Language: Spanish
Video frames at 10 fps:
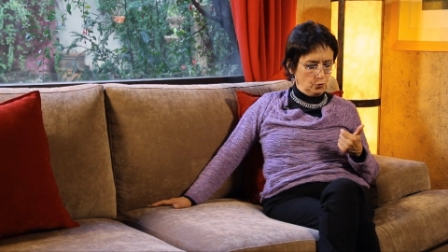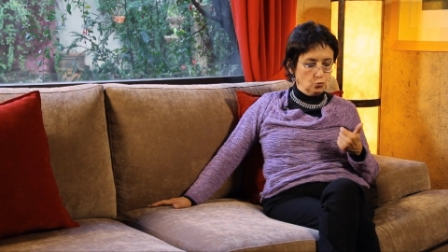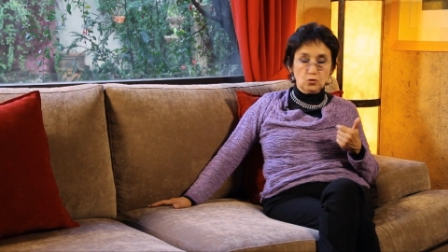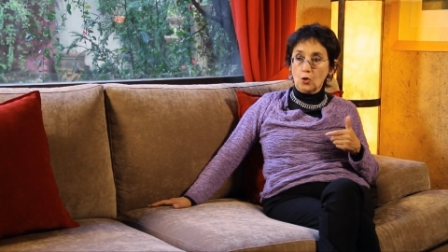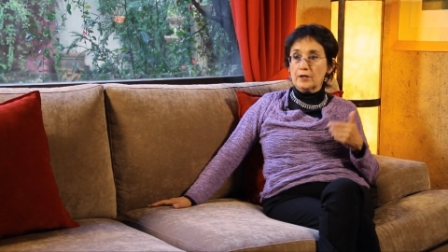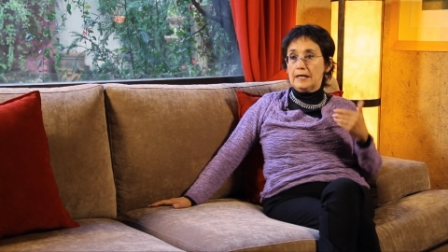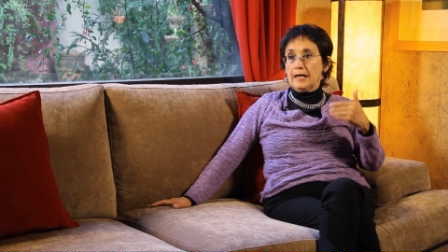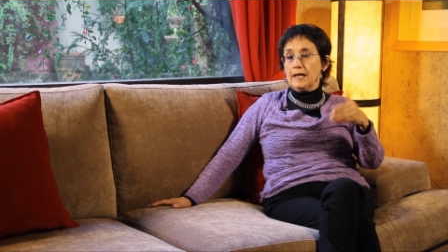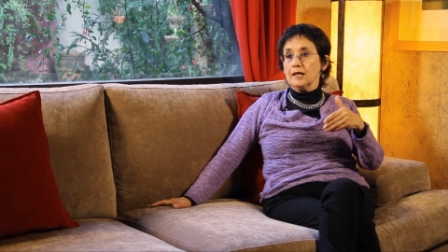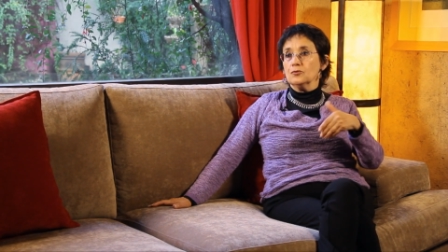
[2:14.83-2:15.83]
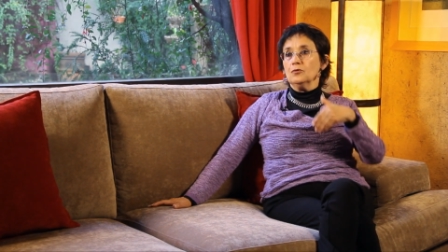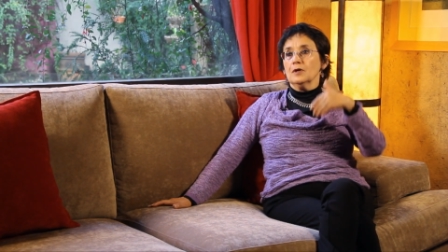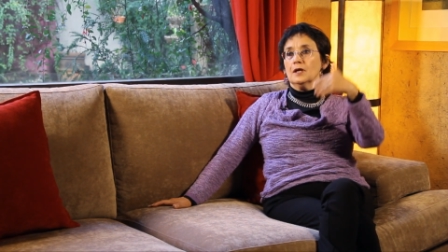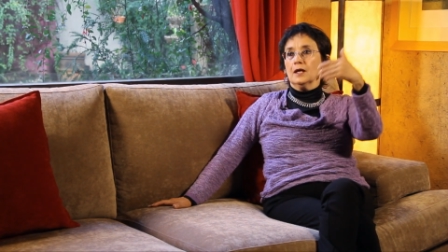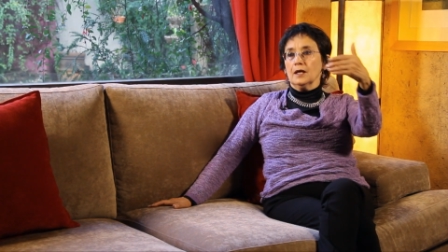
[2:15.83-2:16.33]
junto con el arado,
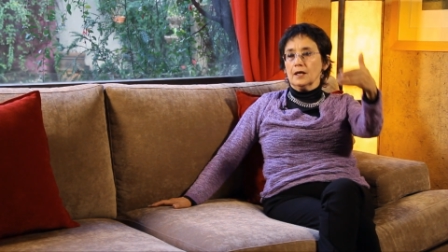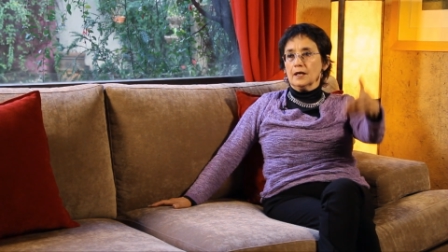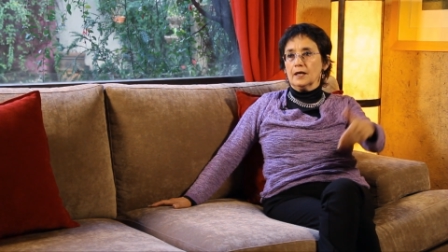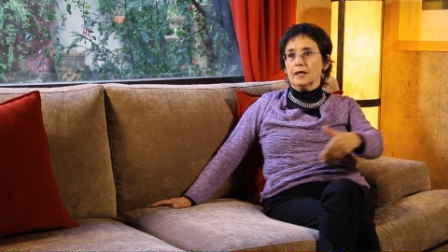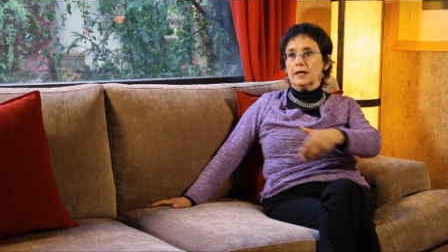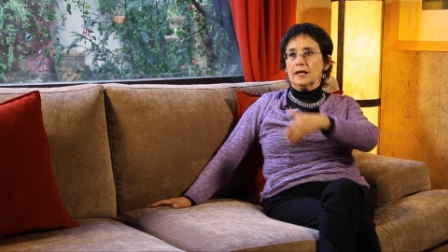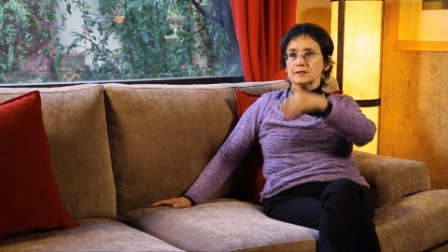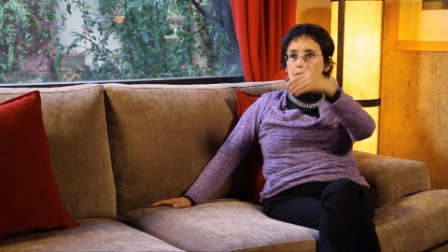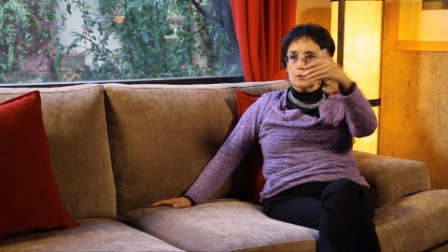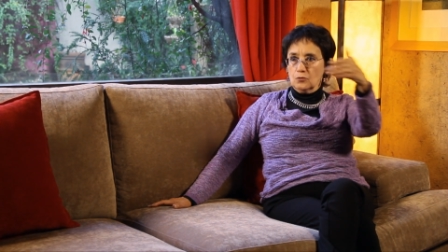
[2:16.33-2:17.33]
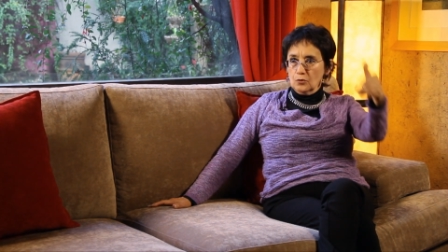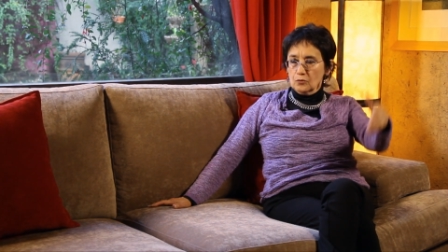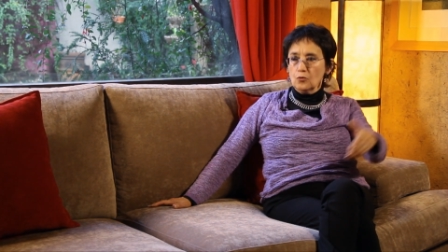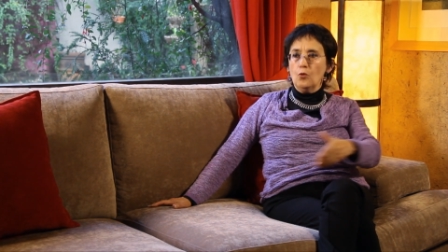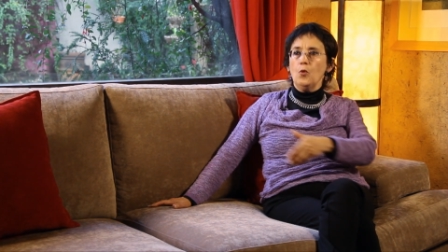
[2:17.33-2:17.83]
eh, hacer
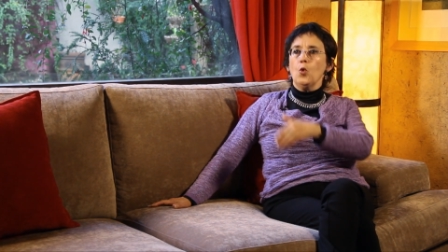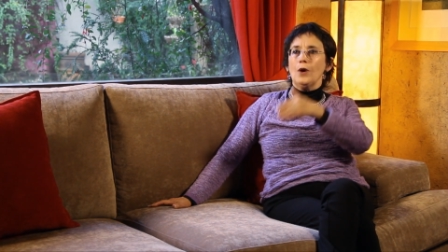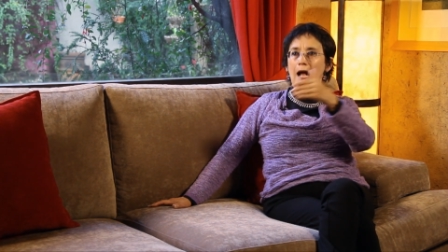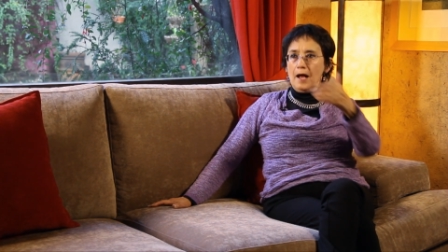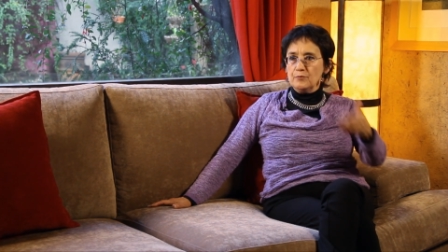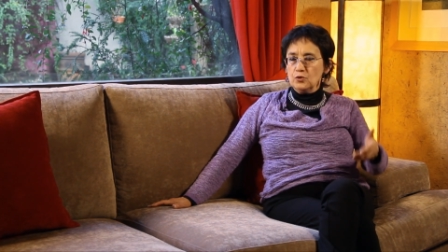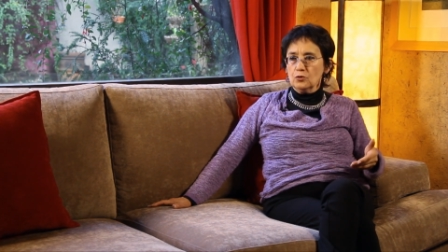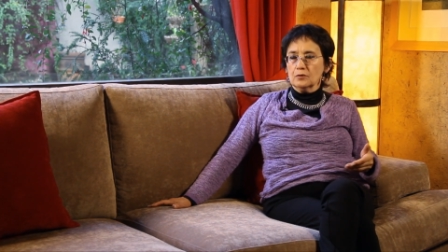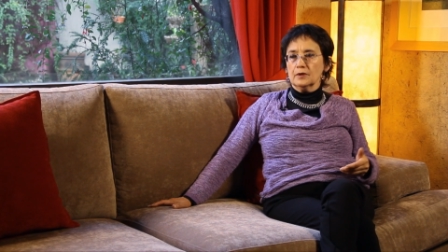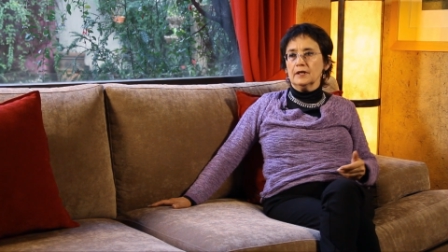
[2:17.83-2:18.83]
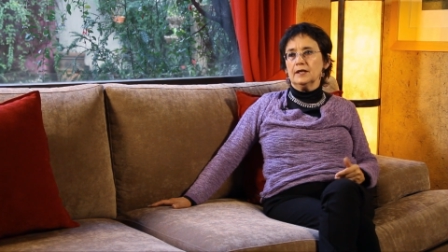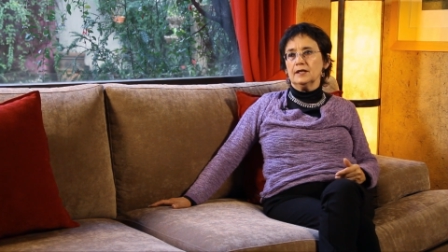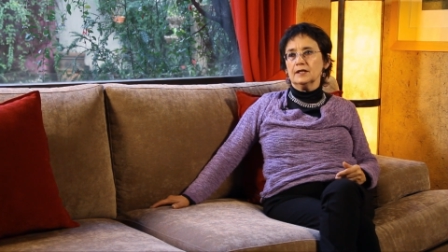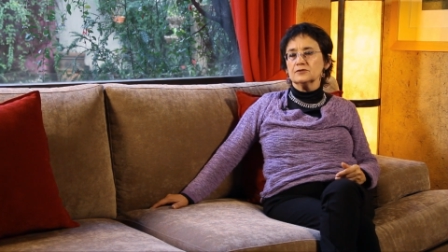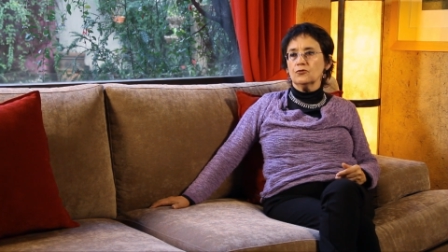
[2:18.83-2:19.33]
un, hubo un cambio
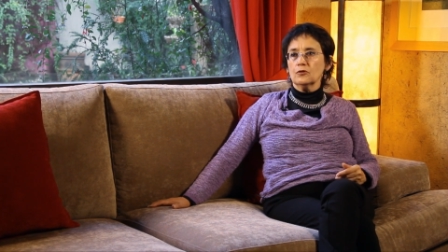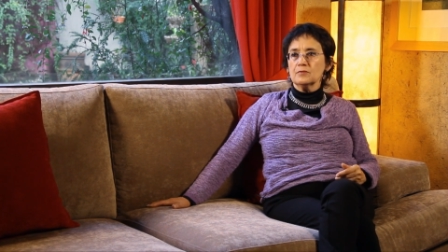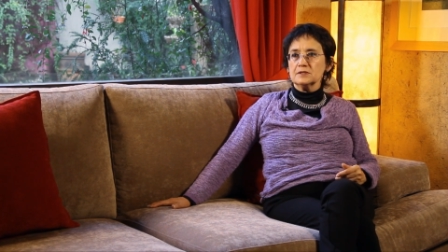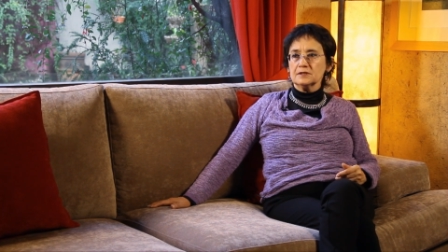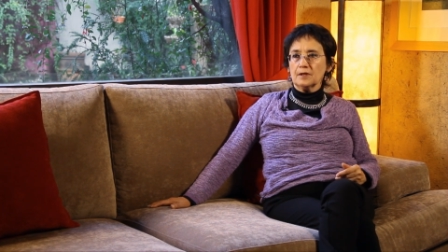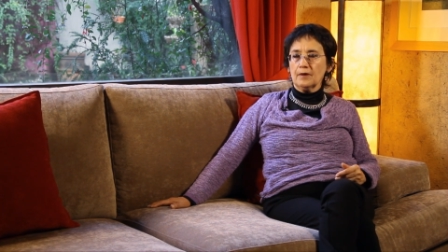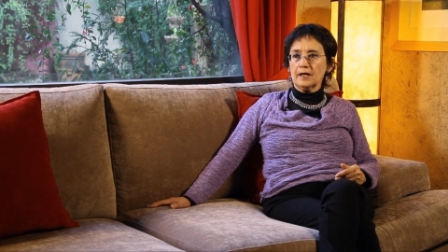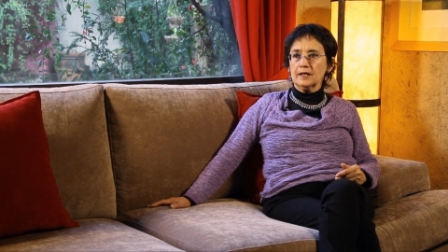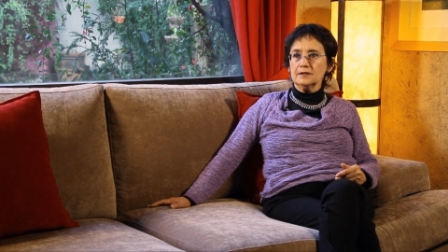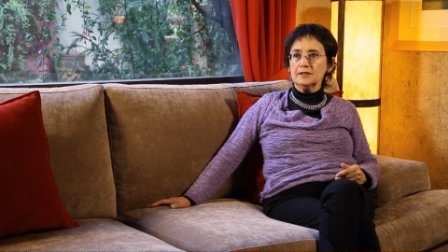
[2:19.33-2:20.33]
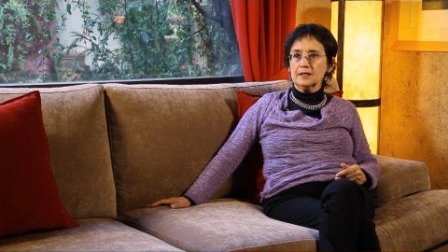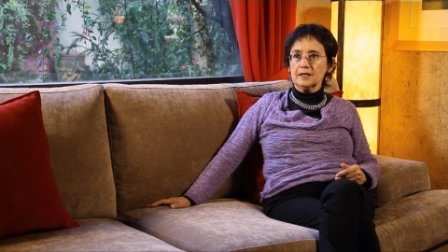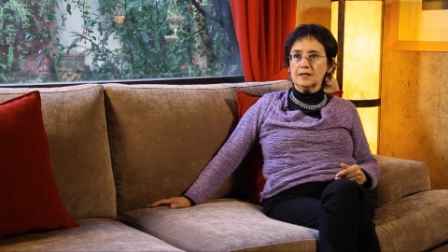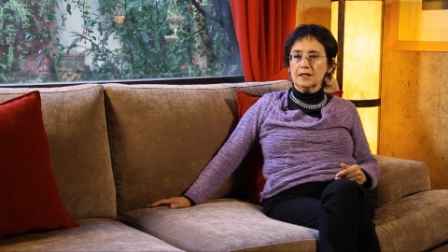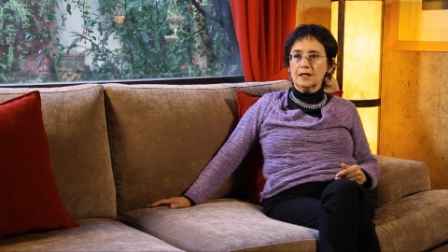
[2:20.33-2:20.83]
en las formas de trabajar la tierra